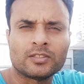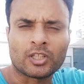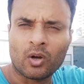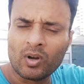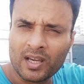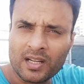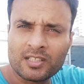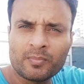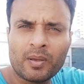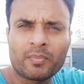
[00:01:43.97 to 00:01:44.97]
जाओ अगर
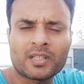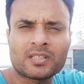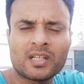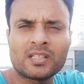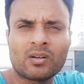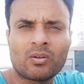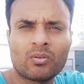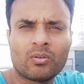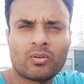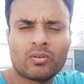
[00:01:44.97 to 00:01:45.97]
किसी में हिम्मत है चले जाओ
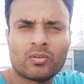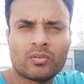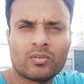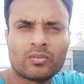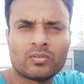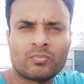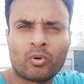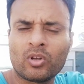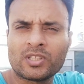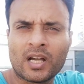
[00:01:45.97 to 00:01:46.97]

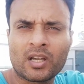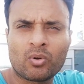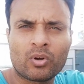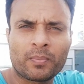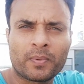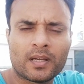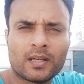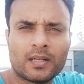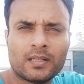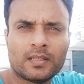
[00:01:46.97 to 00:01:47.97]
बोलो जाके कोर्ट में
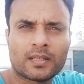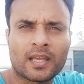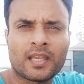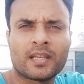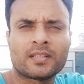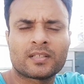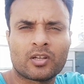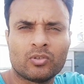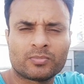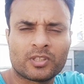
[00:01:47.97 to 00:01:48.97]
कि ये
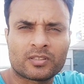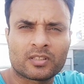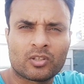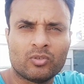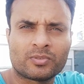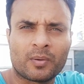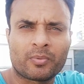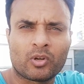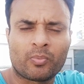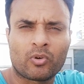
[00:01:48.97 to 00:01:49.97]
कयूम जस्टिस कयूम साहब
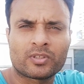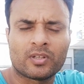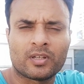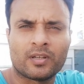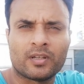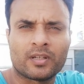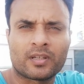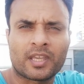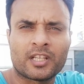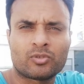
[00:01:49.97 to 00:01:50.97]
की रिपोर्ट जो
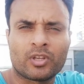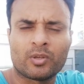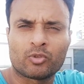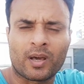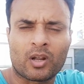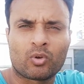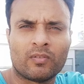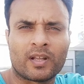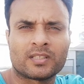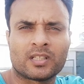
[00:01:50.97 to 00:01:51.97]
केस जो ये दोबारा
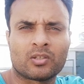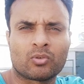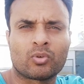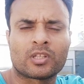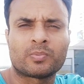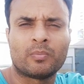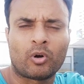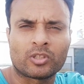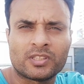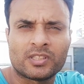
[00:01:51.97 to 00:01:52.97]
खुलवाना चाहता हूँ क्योंकि इसमें
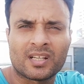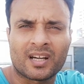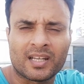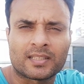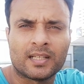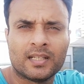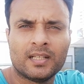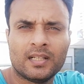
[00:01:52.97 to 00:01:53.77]
बहुत सी चीज़ें गलत हैं